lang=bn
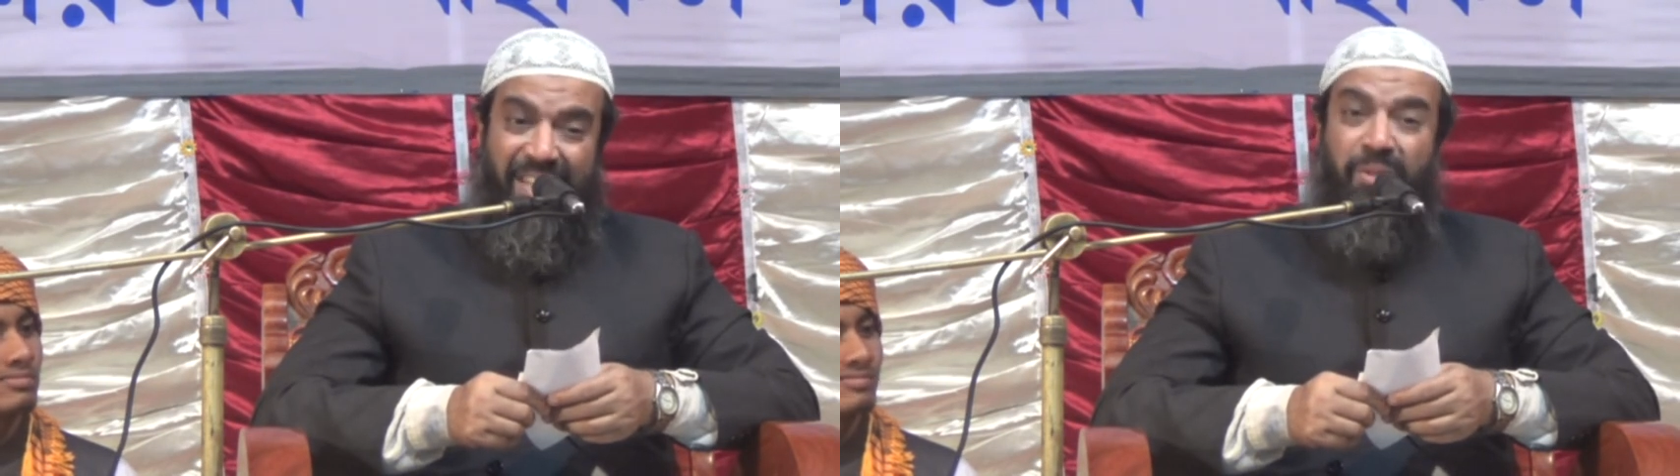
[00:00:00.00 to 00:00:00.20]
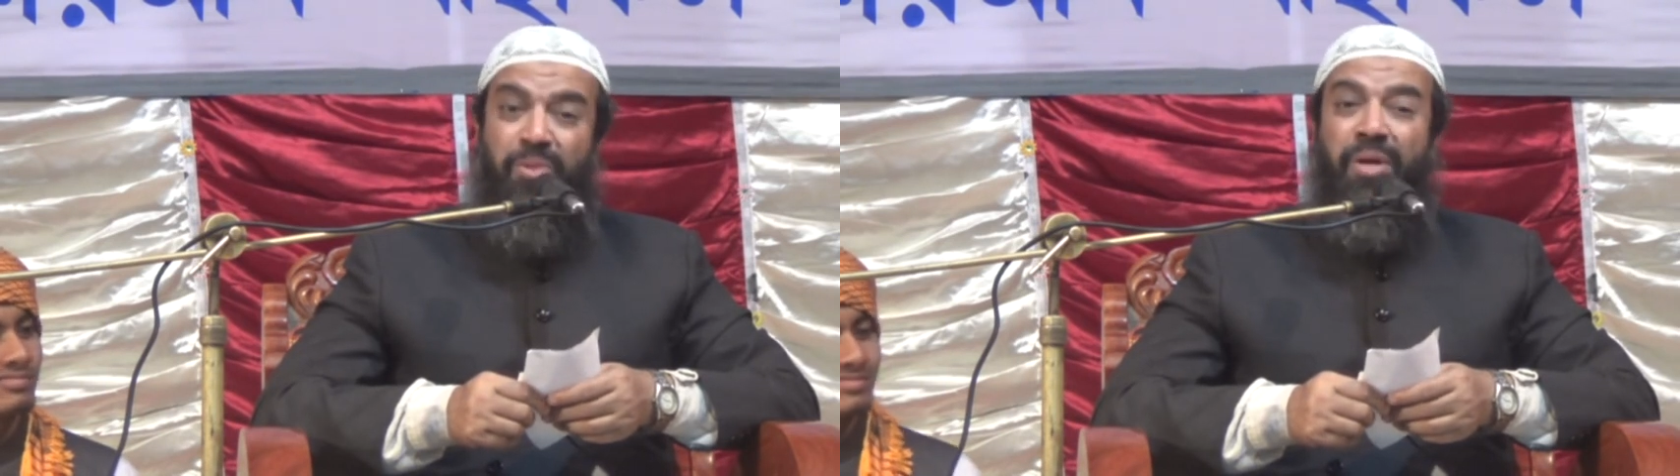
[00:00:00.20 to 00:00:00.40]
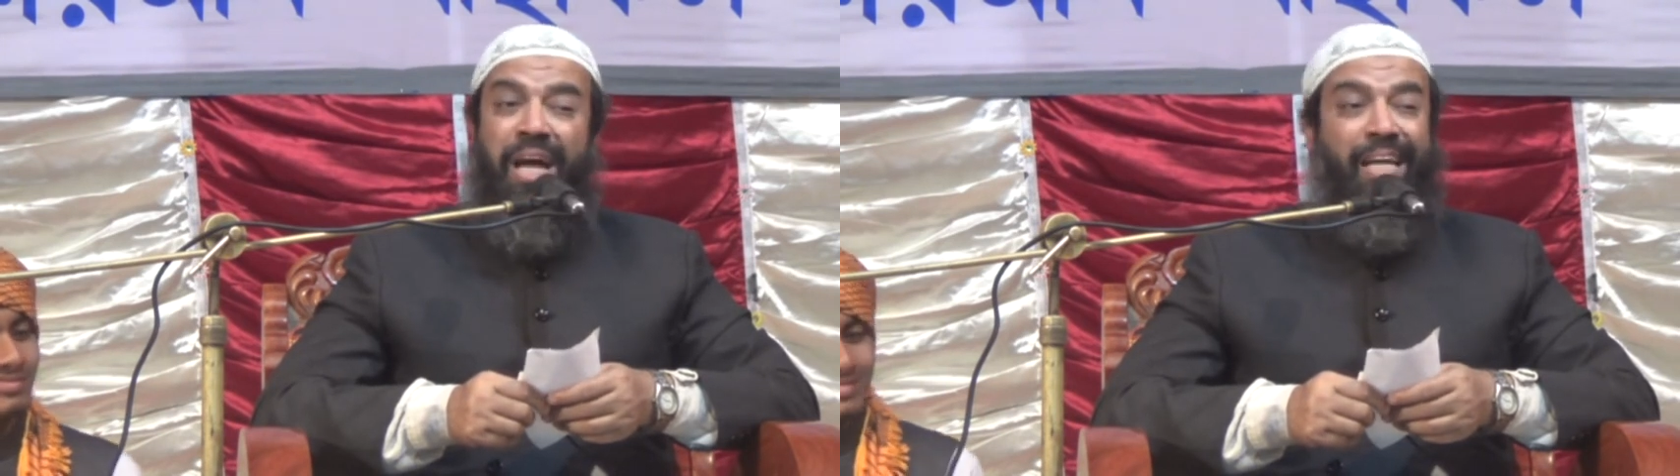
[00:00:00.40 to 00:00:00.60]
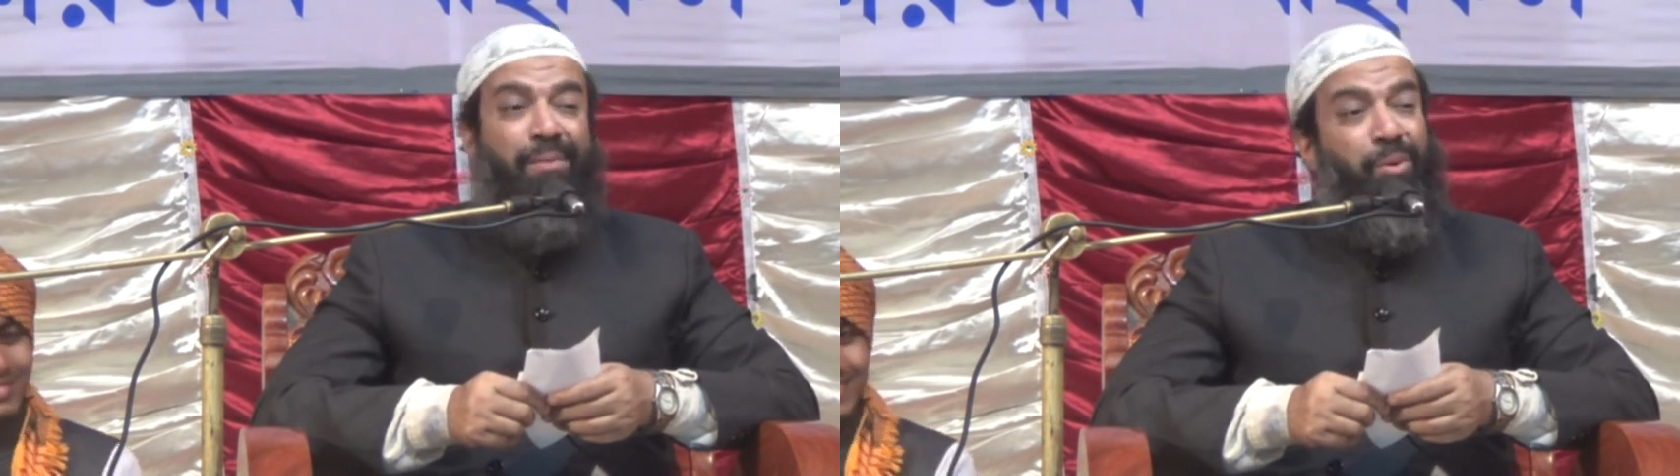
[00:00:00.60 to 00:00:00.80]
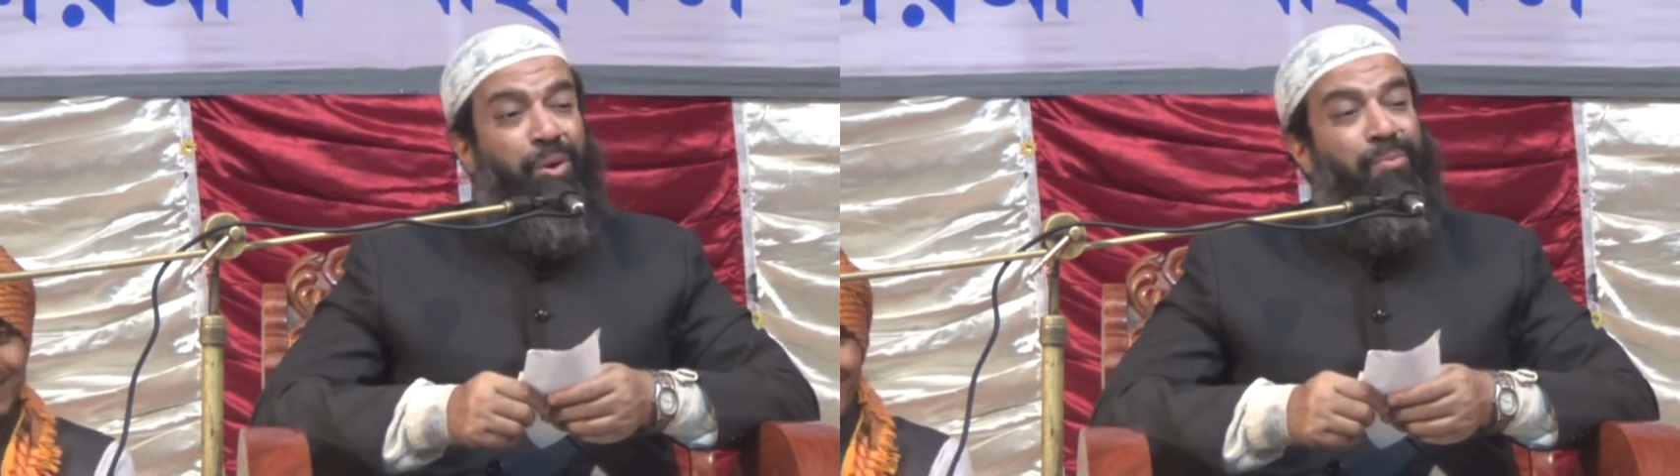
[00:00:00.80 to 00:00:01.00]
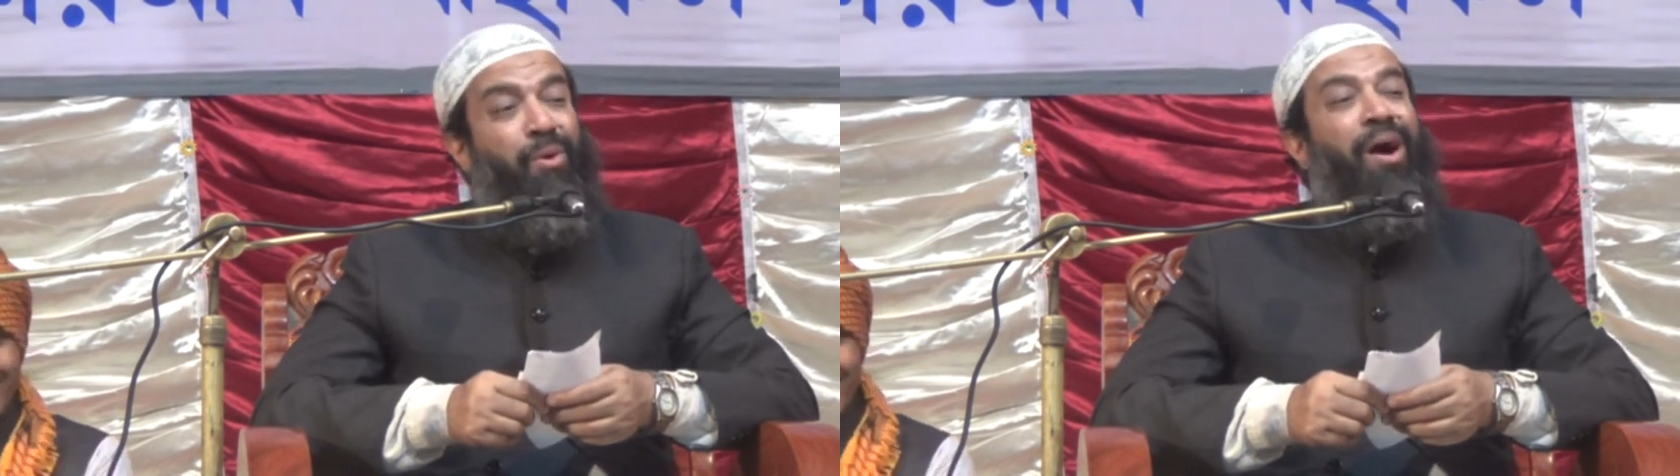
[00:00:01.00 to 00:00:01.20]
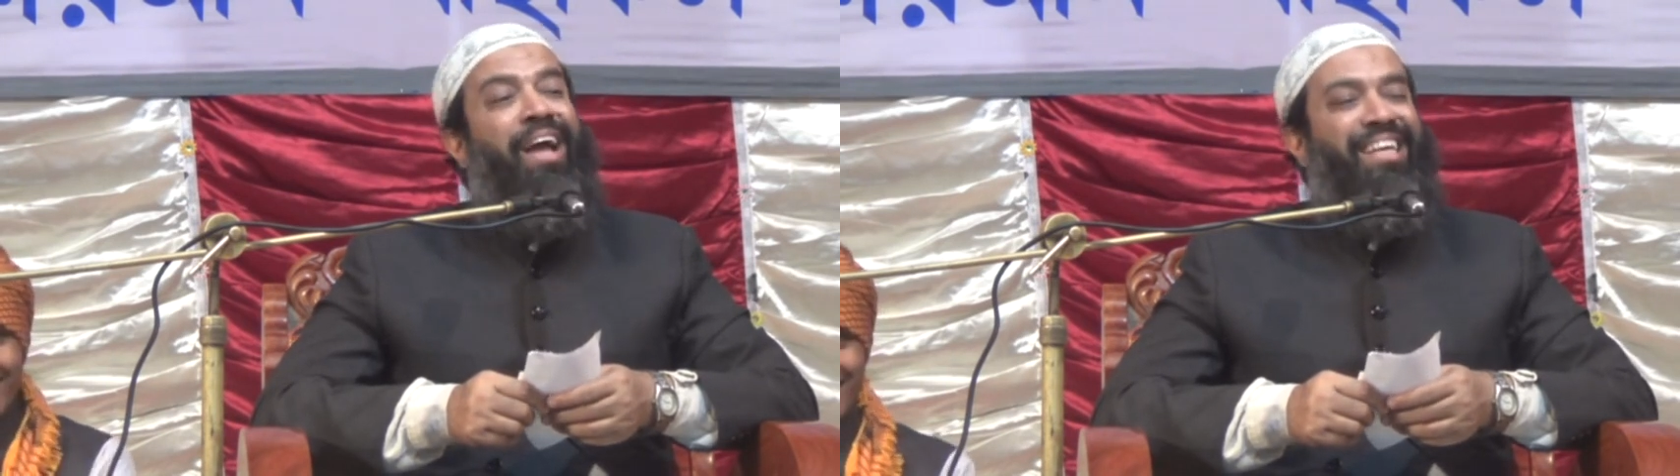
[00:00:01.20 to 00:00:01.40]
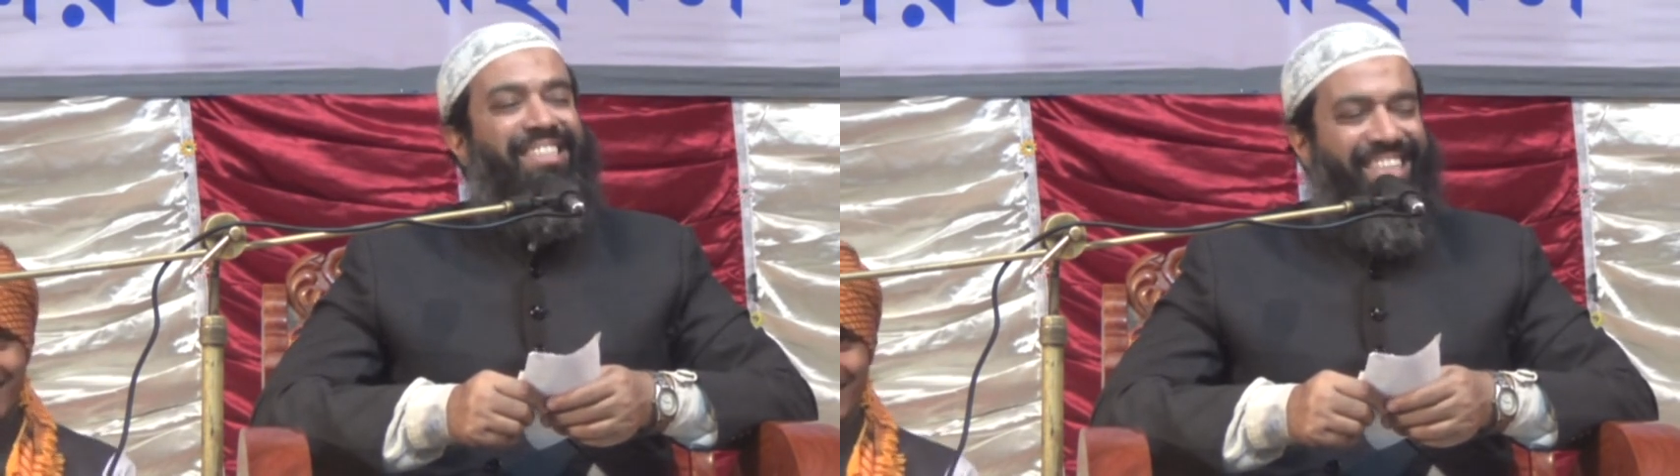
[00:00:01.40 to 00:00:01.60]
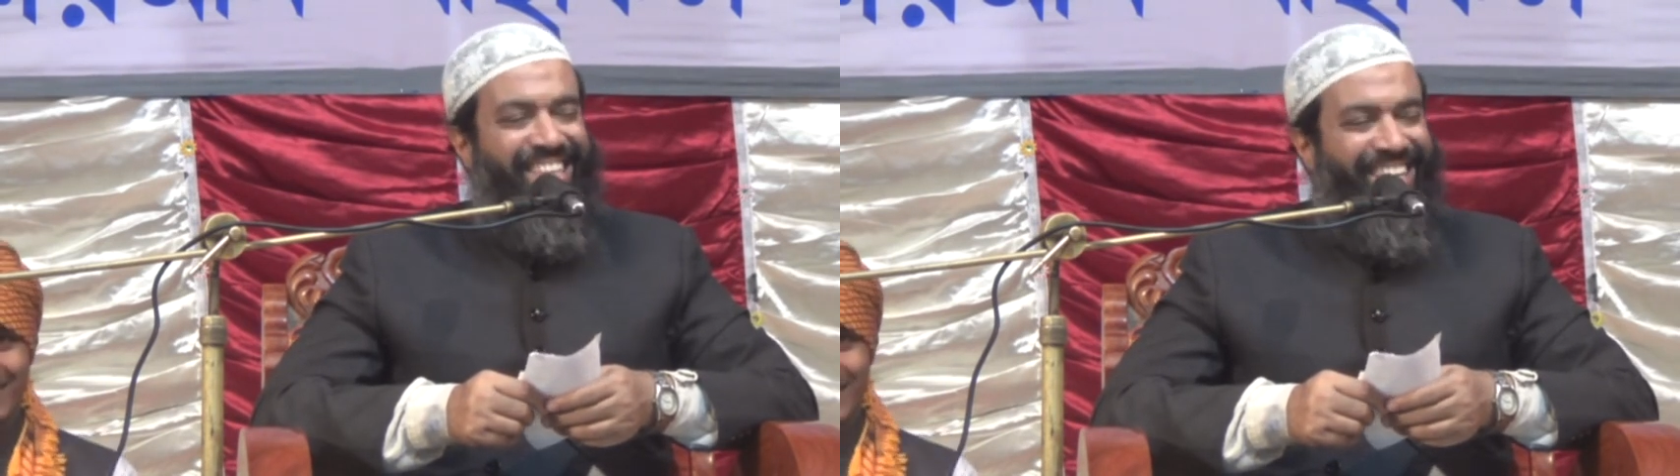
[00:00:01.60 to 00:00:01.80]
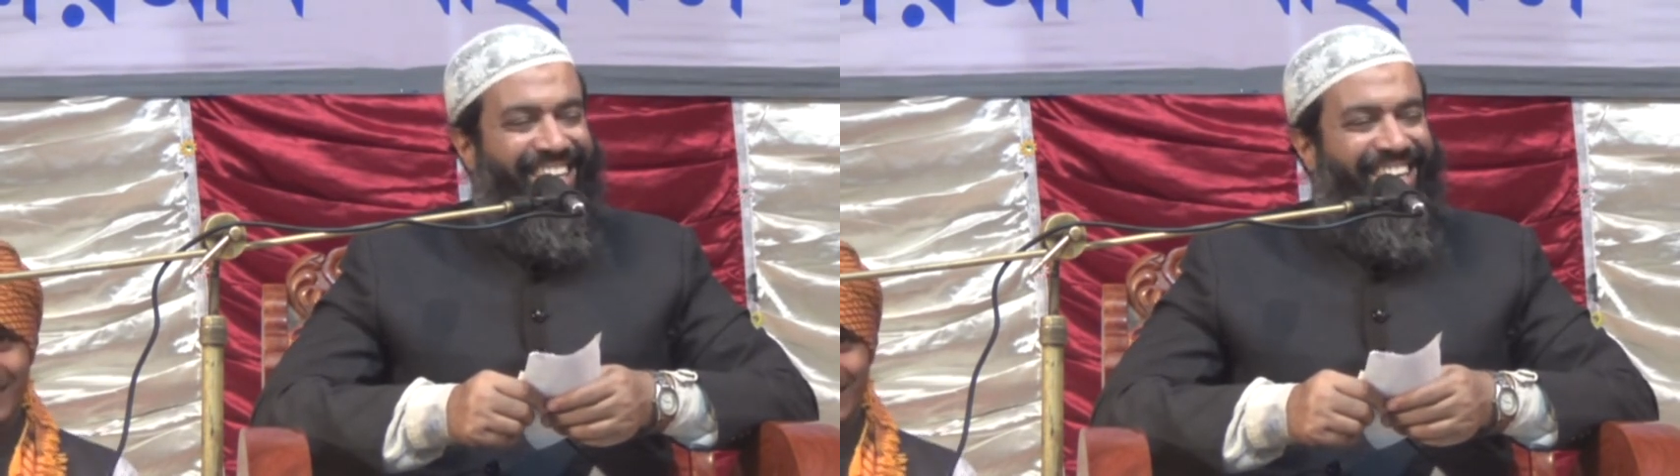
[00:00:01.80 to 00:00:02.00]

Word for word: কিন্তু একটা বড় ভয় আছে